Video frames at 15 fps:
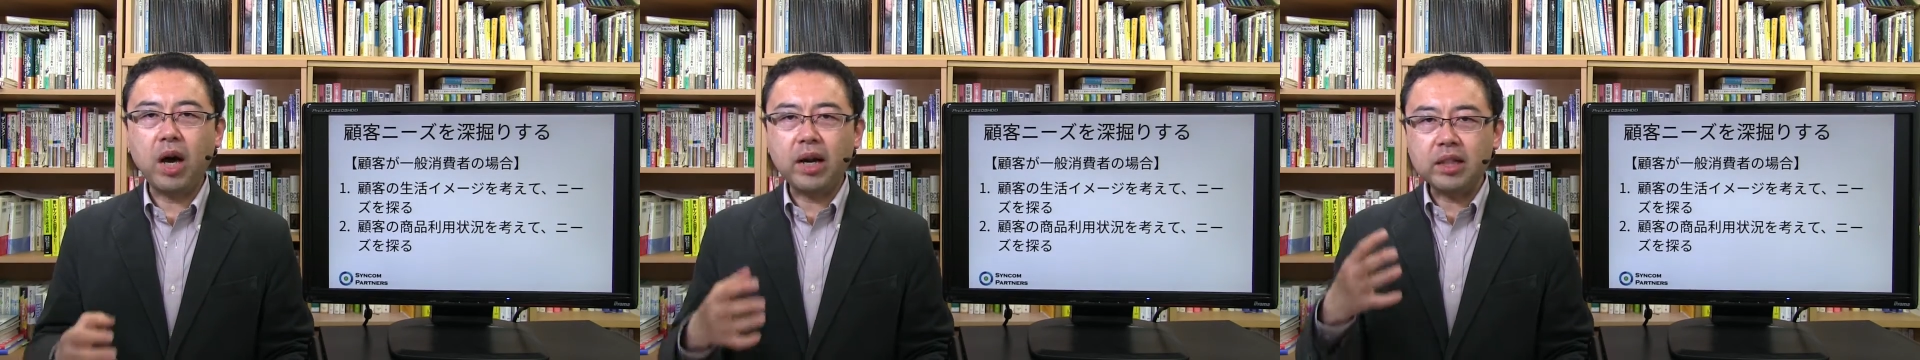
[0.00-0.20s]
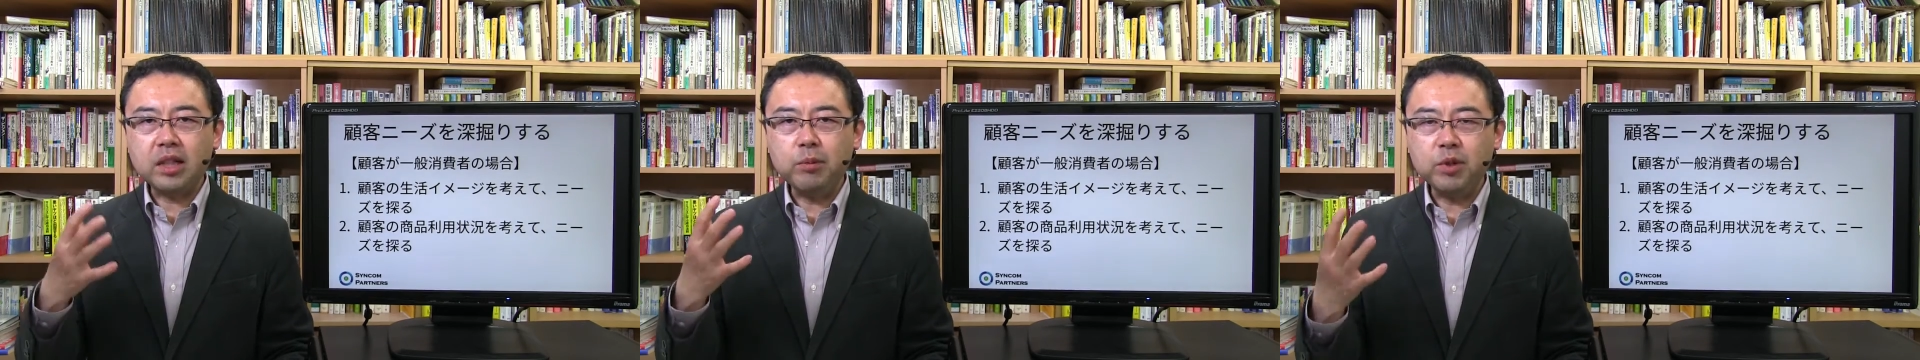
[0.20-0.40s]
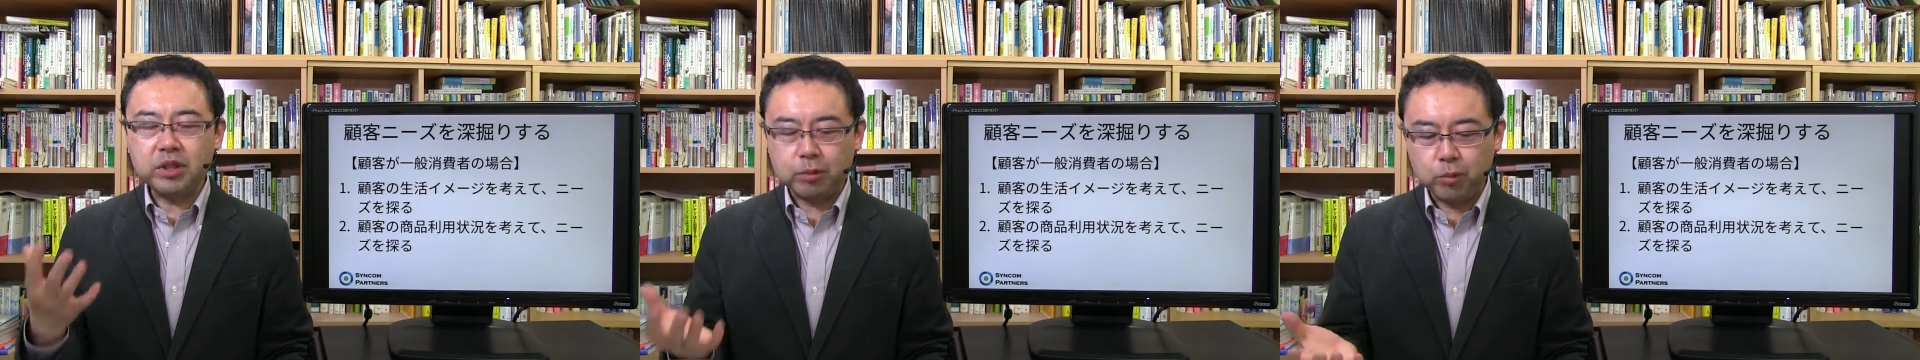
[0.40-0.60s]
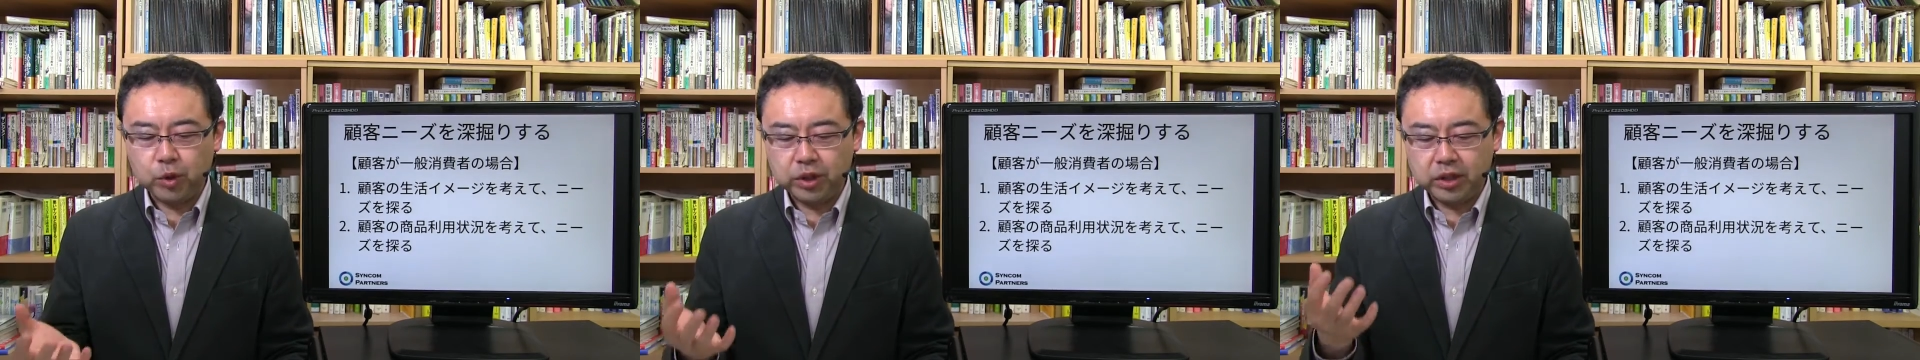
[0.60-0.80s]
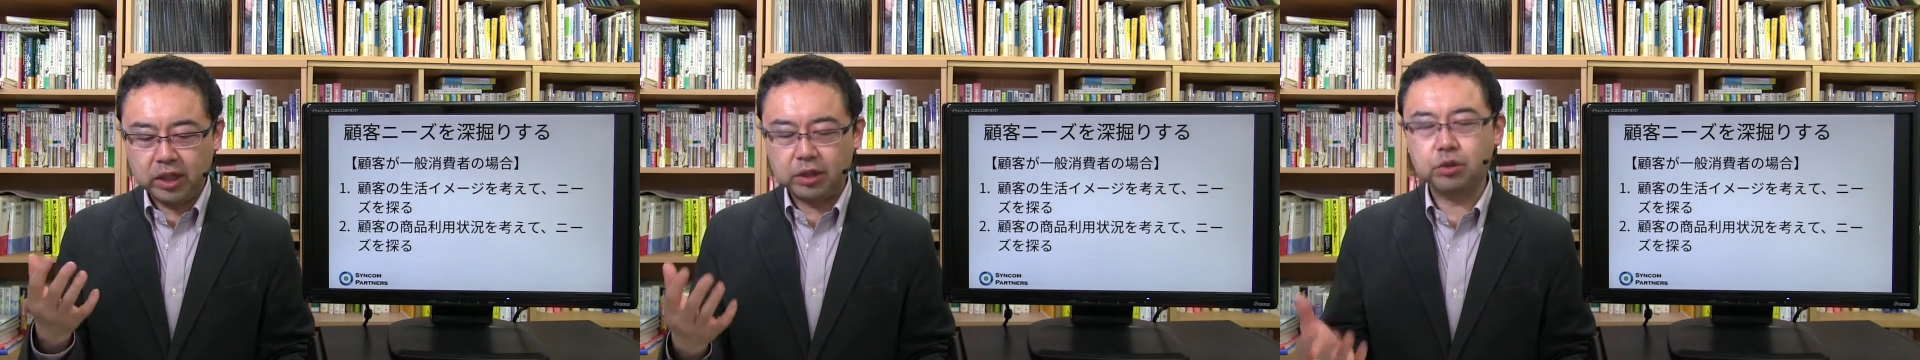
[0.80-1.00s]
改めて
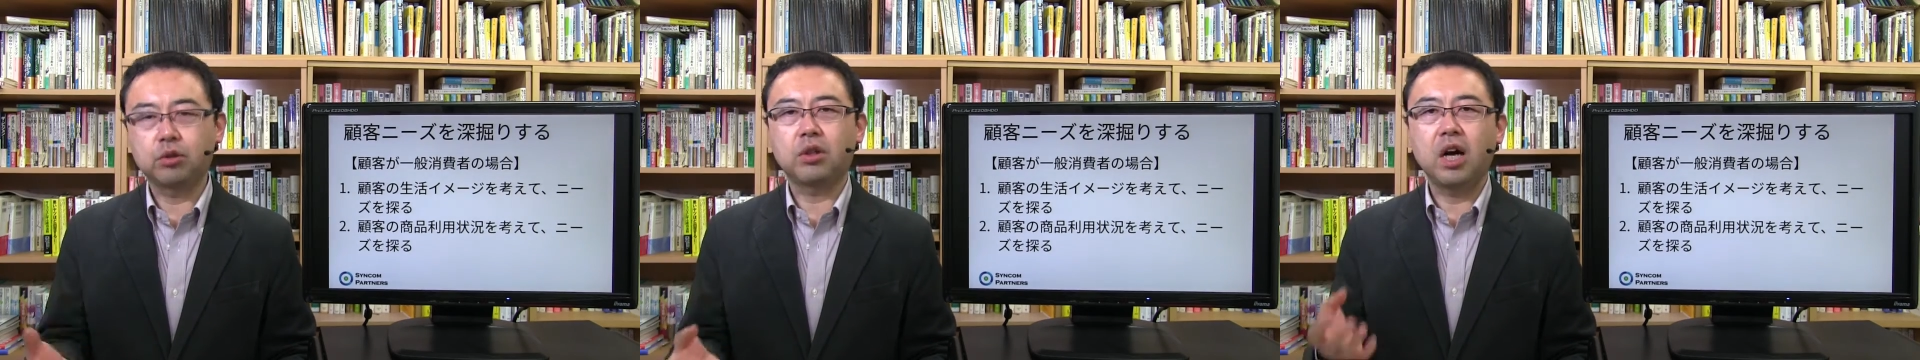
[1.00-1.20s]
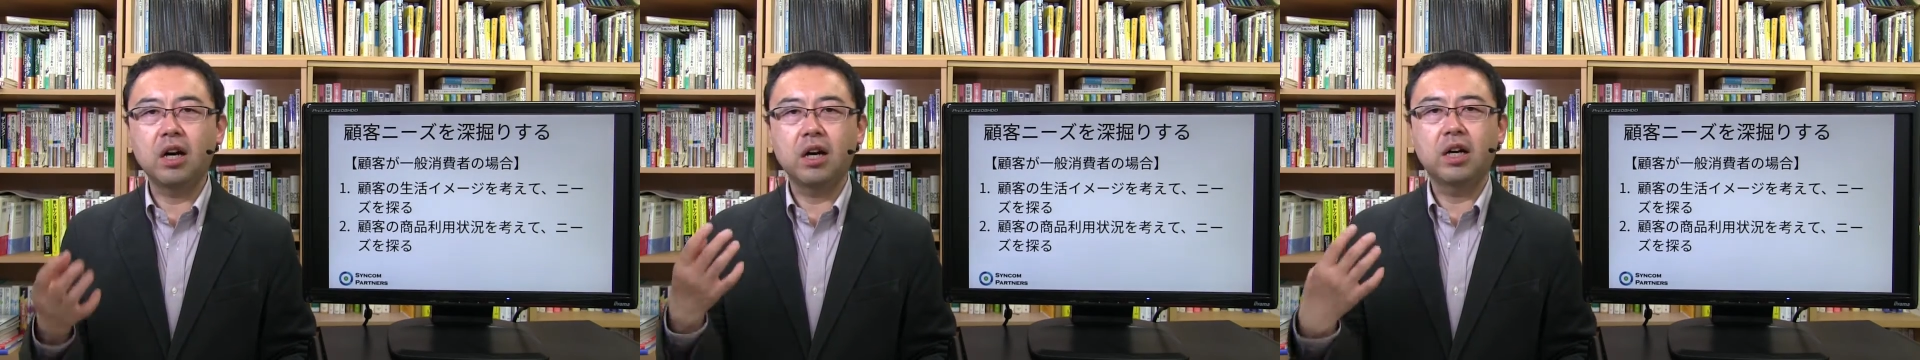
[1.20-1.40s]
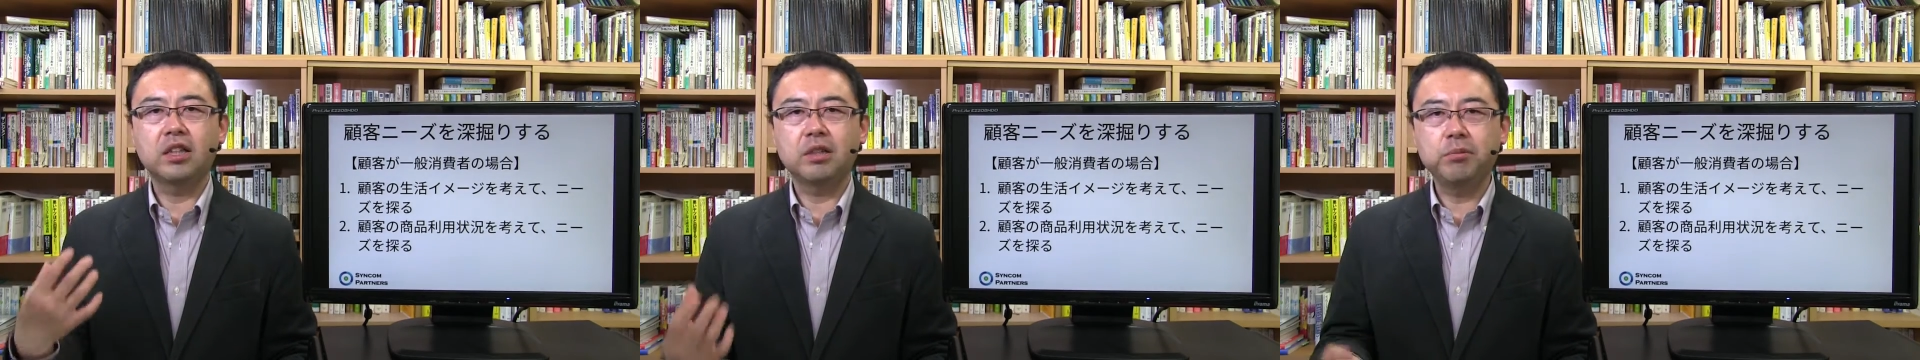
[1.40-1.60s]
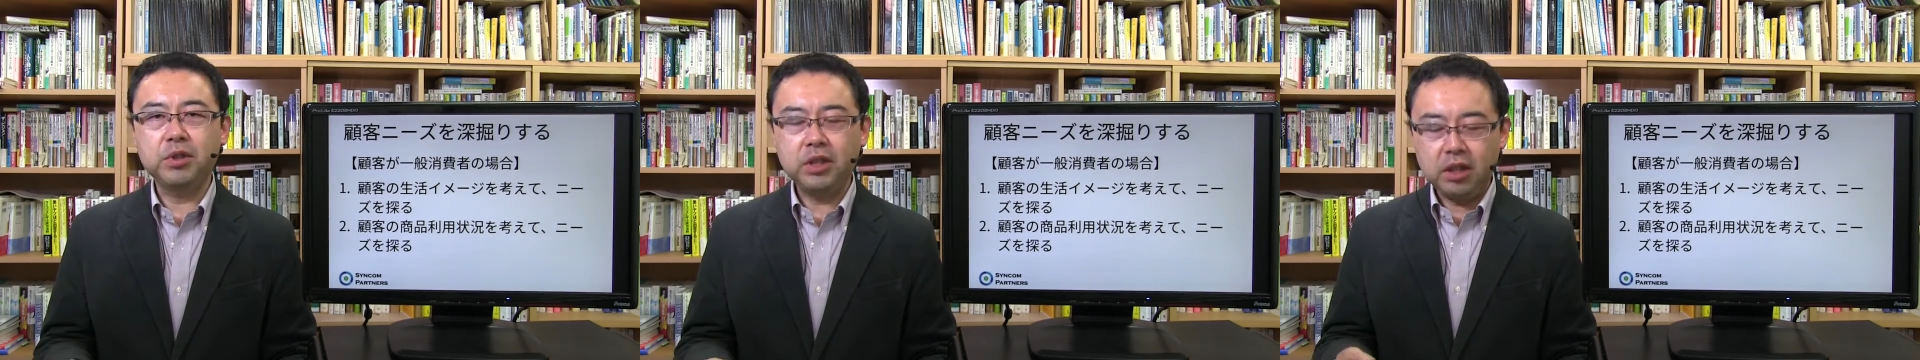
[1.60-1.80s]
もう一回ちょっと考えてみ